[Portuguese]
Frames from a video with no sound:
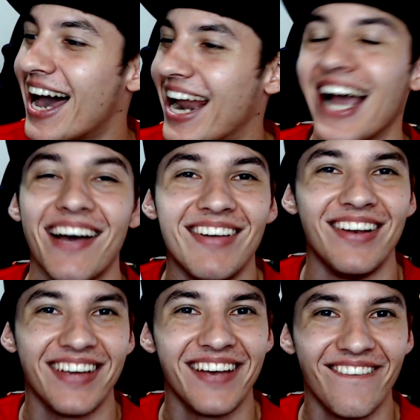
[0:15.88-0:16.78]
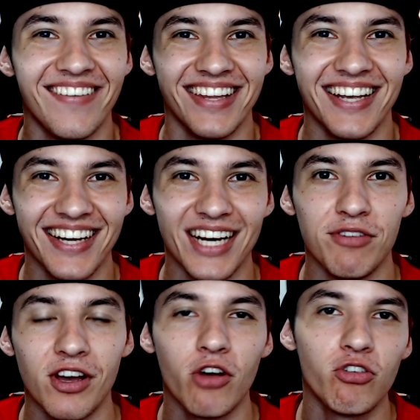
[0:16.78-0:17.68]
Caraca, velho, que coisa
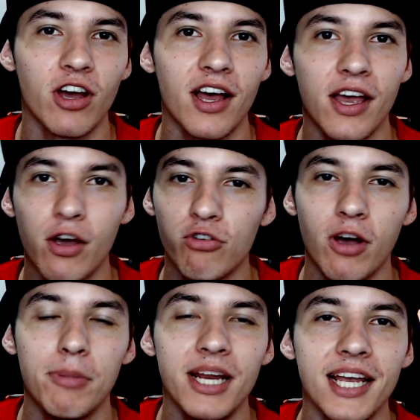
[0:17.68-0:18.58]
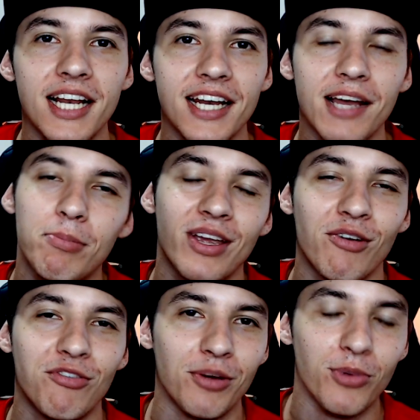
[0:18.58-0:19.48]
incrível. Eu já, eu já abri ele, né?
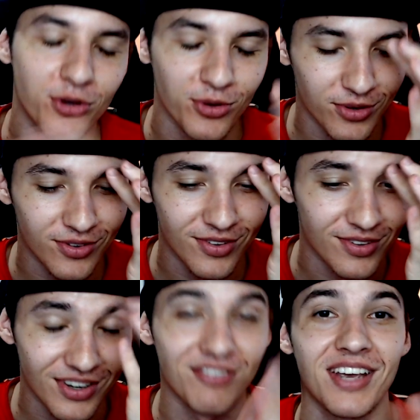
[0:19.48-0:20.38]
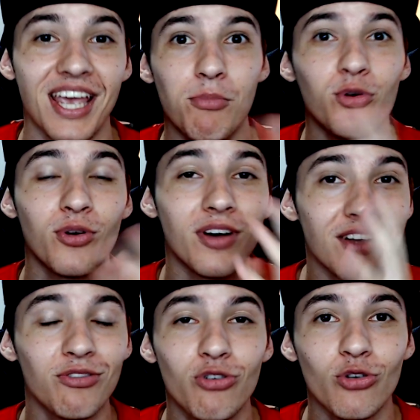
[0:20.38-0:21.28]
Porque eu fui muito eu fiquei
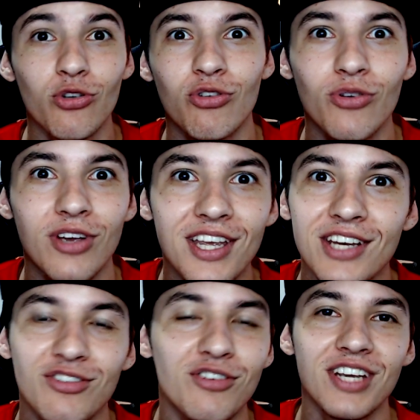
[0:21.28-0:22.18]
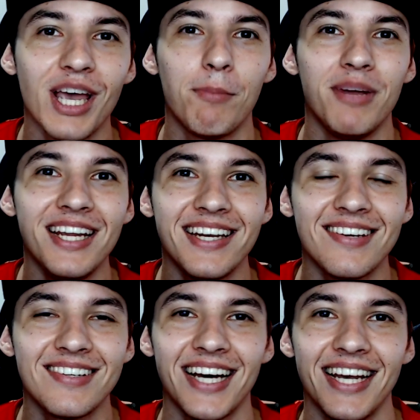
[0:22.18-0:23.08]
muito ansioso e tive que abrir e
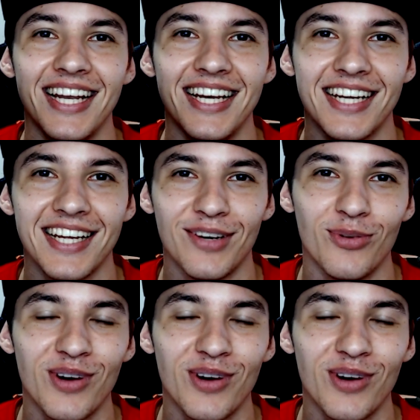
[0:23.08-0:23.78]
testar ele, né?